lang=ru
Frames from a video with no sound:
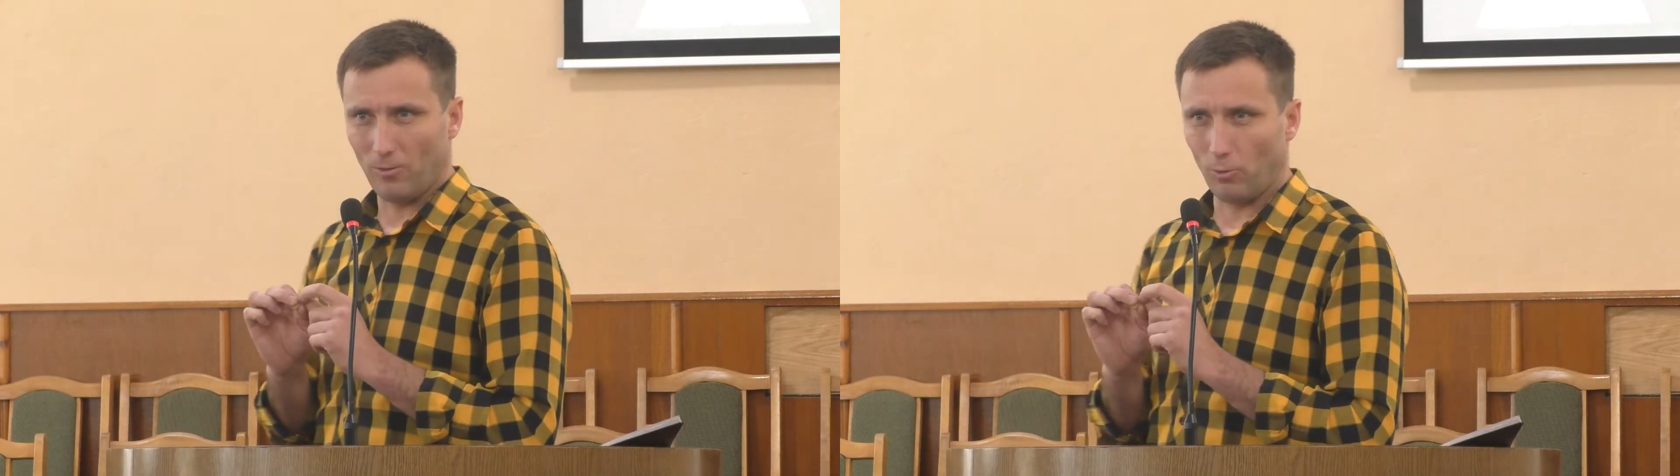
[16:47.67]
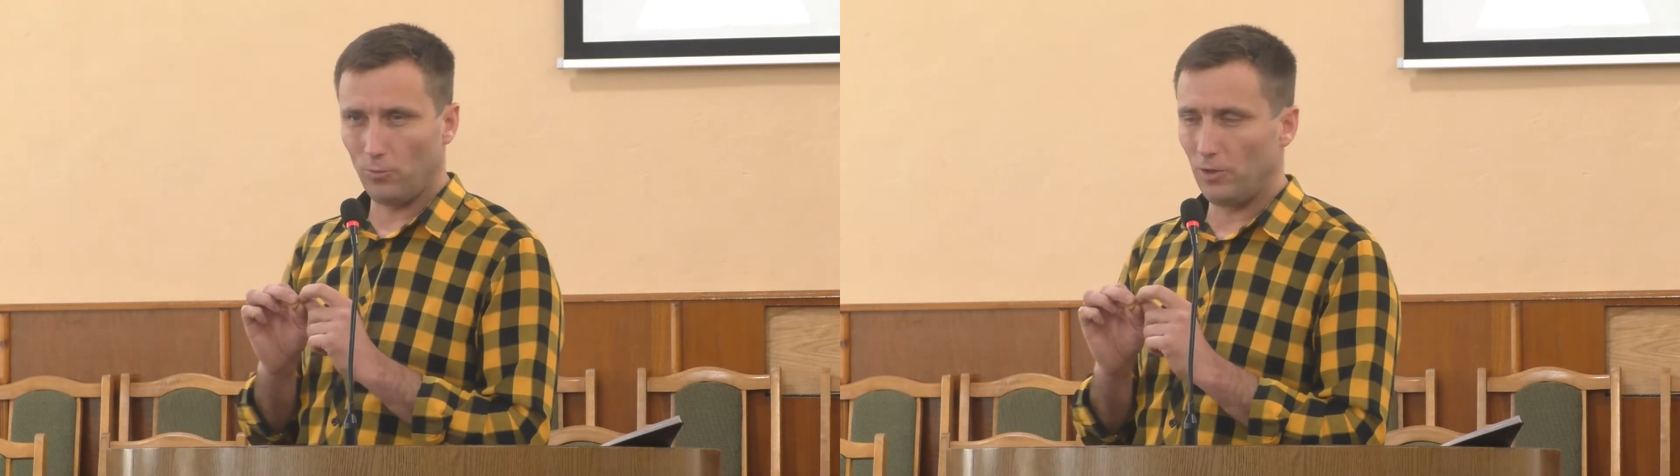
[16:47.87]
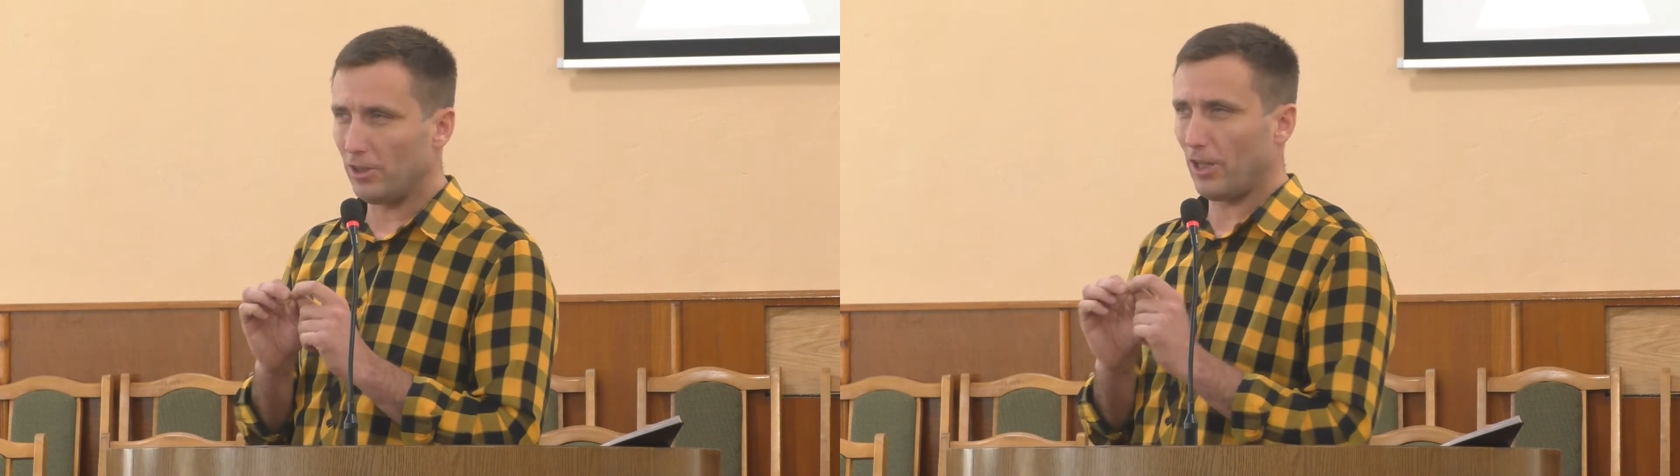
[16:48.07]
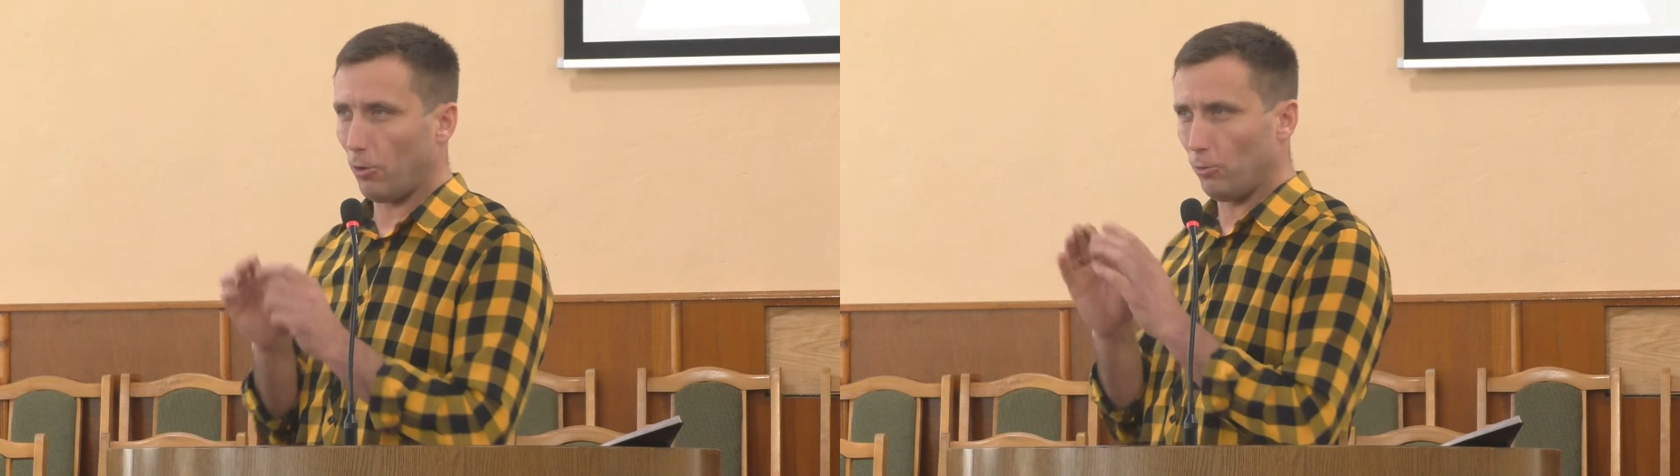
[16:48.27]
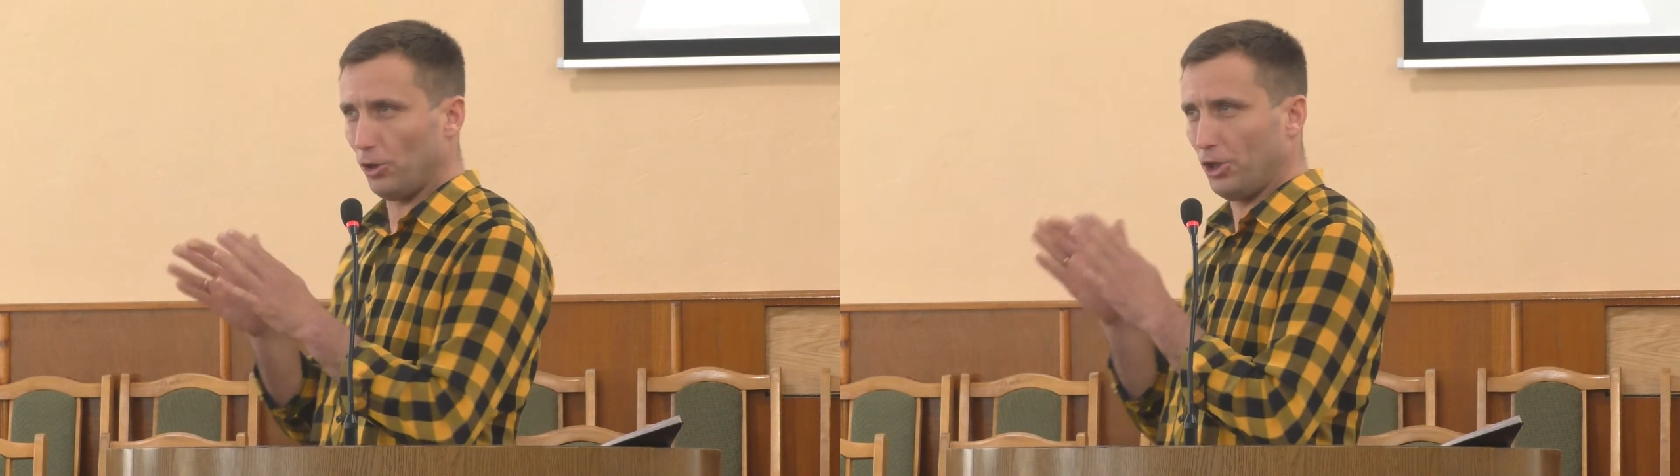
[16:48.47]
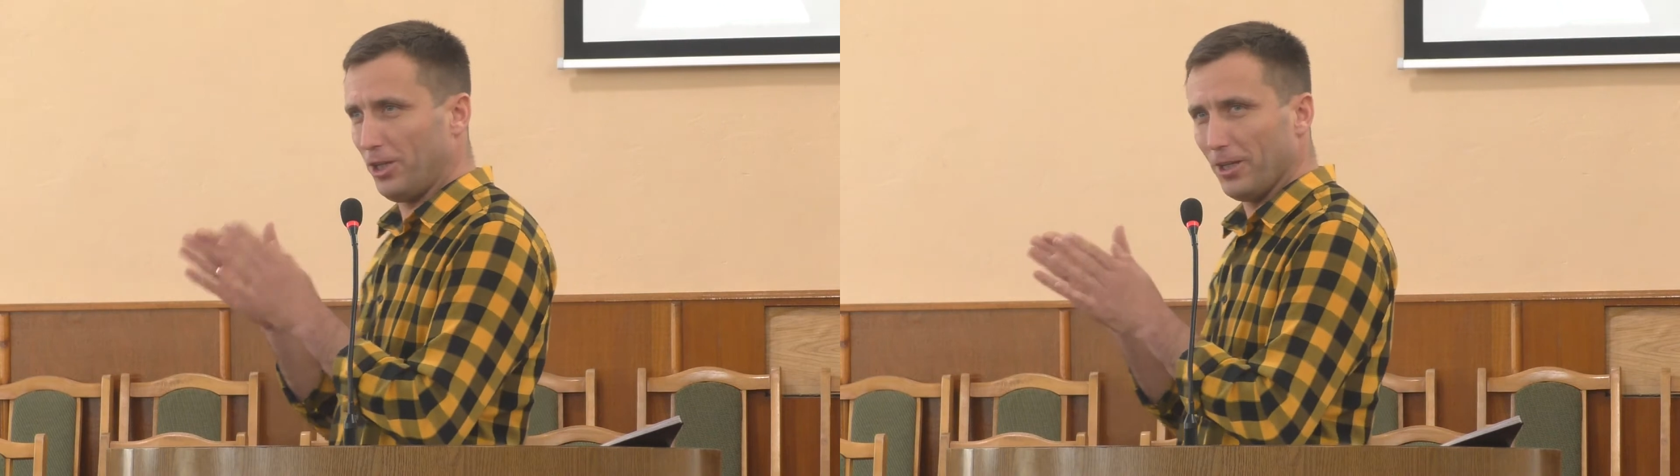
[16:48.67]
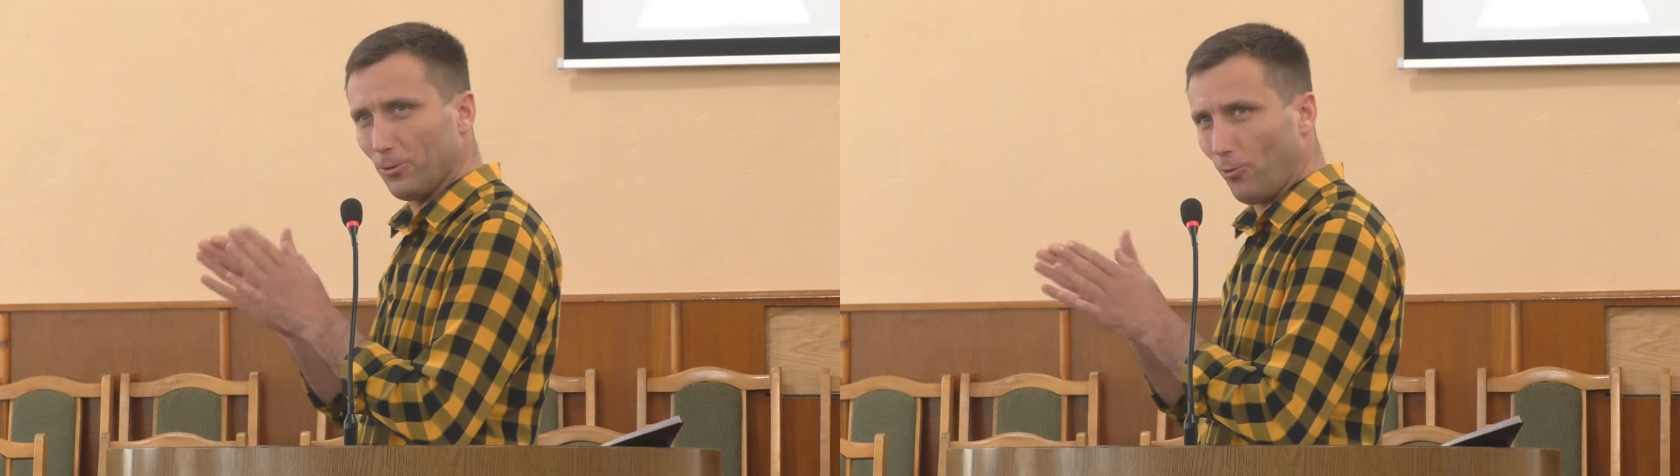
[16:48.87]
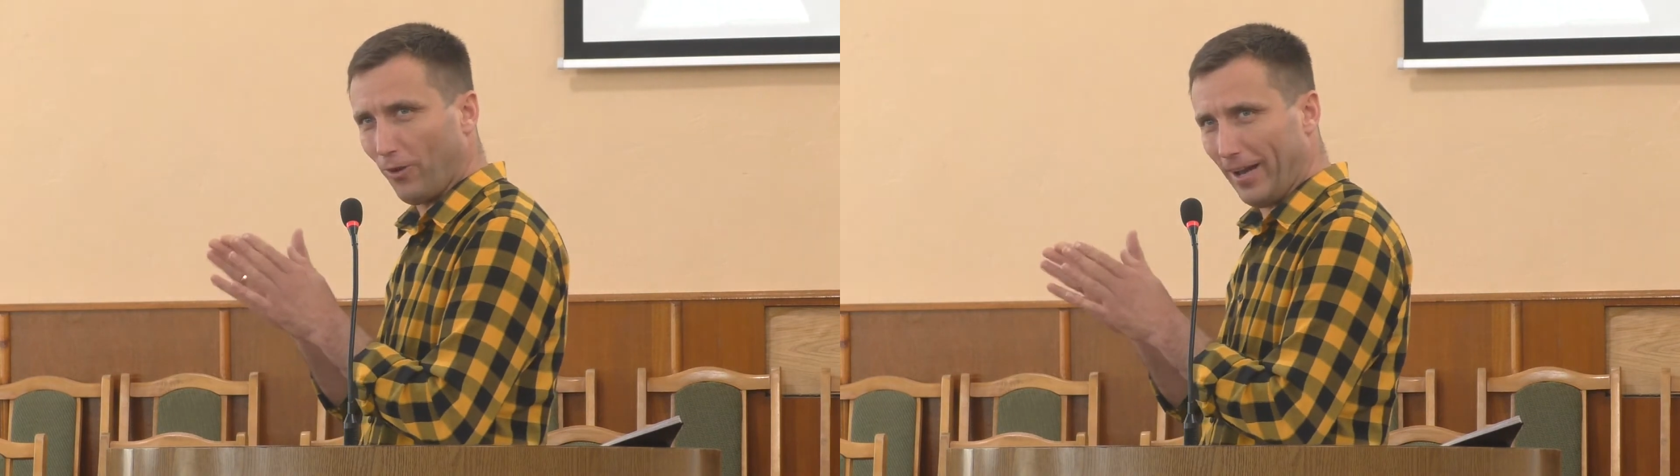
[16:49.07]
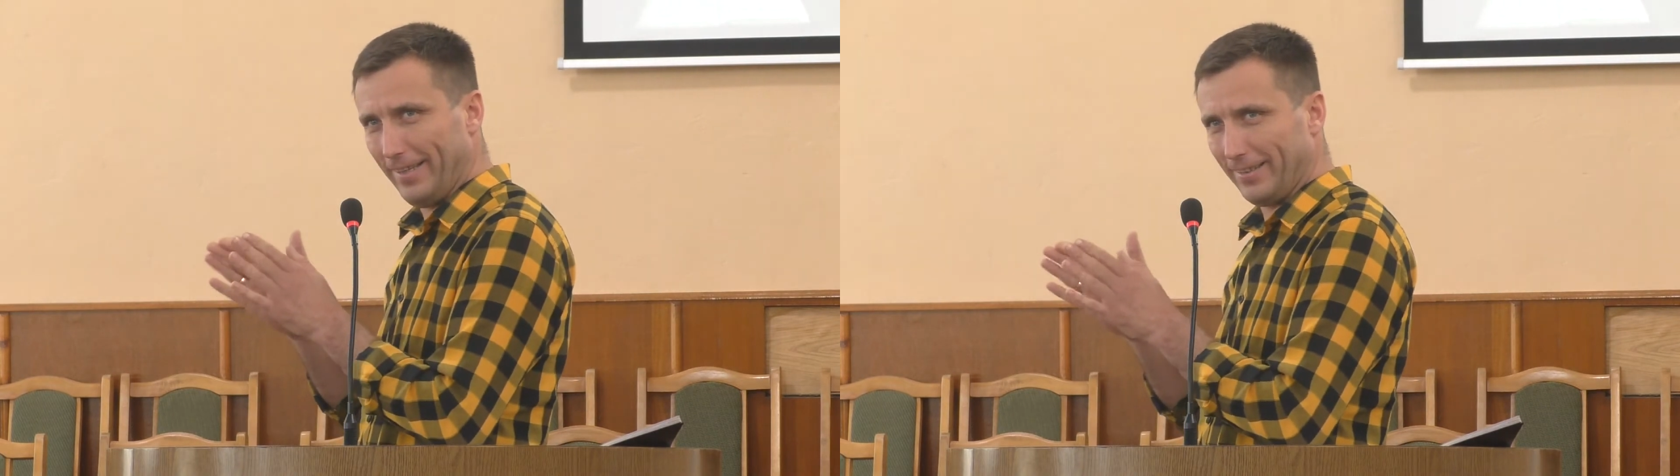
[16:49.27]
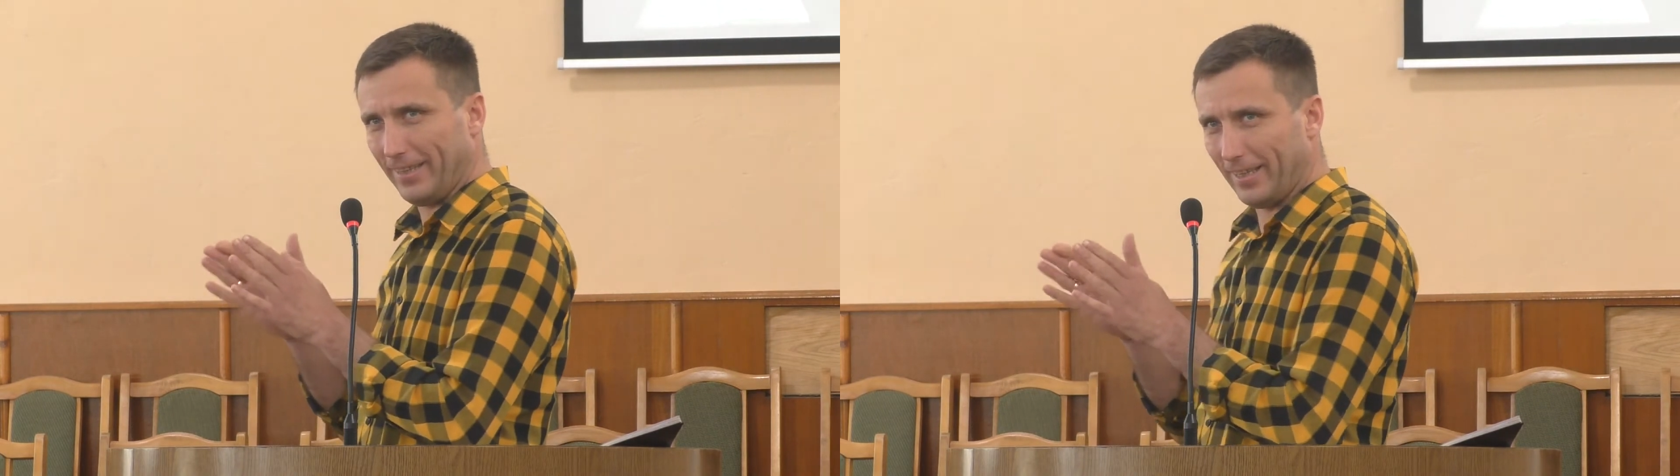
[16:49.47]
он увидит какую-то щелку в
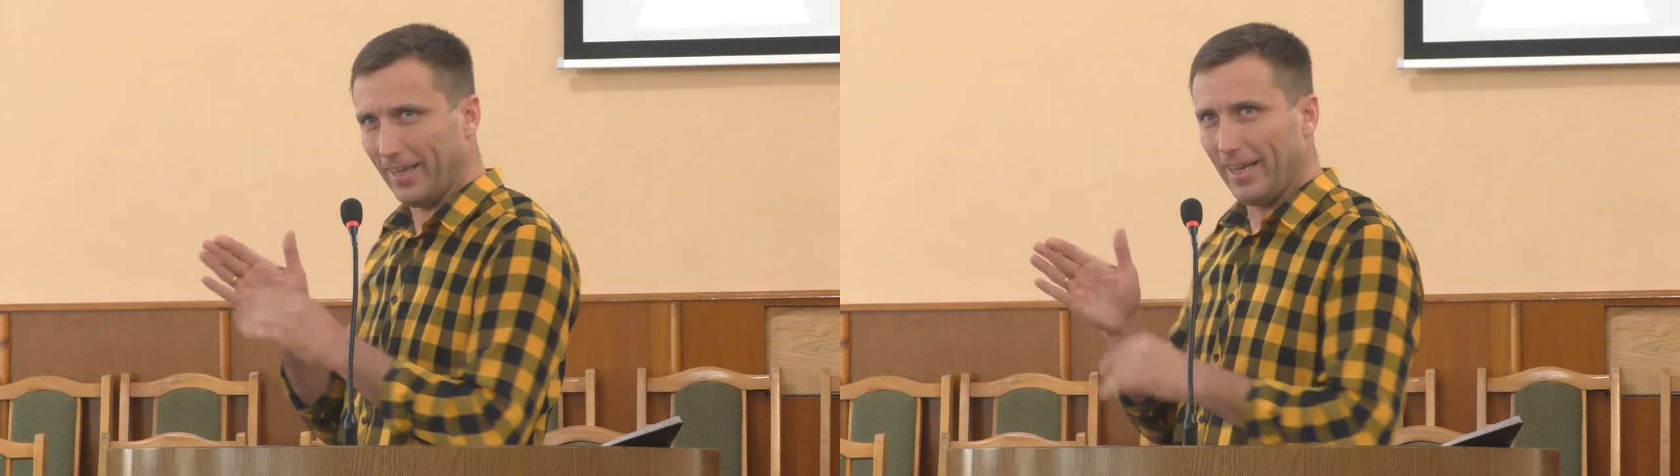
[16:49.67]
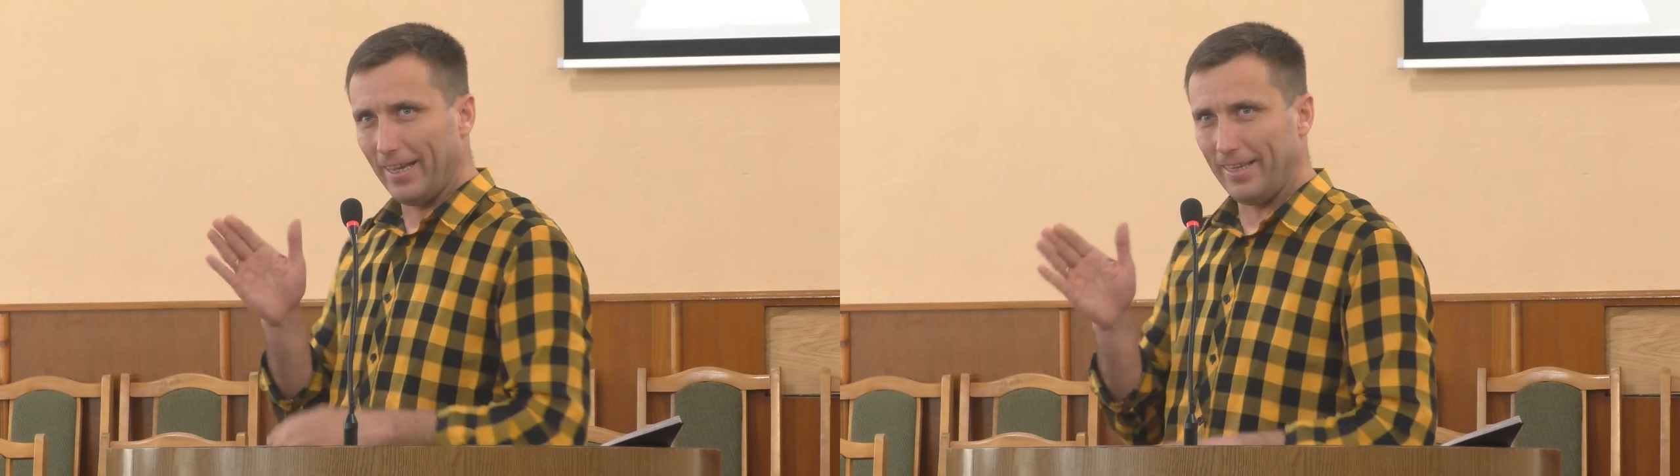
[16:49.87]
калитке,